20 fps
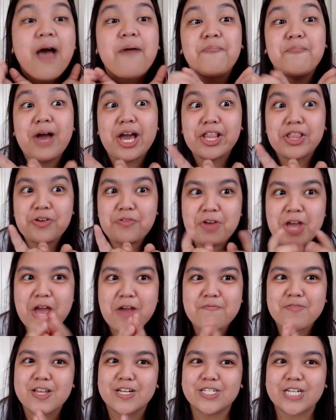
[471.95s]
By the way,
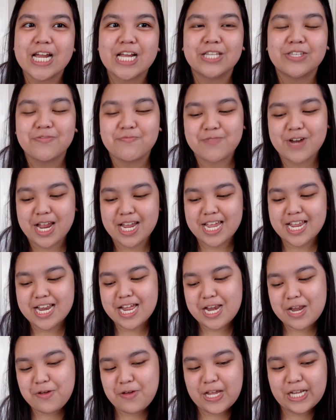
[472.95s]
I'm not trying to brag in
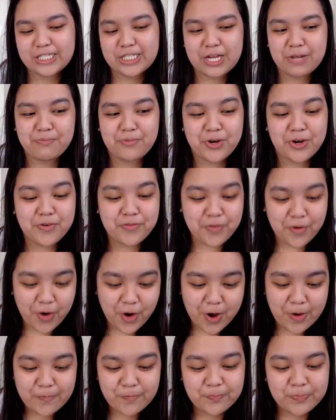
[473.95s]
any way, shape, or
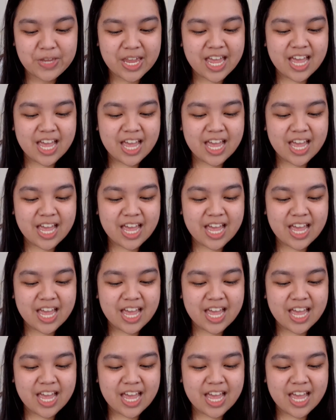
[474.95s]
form.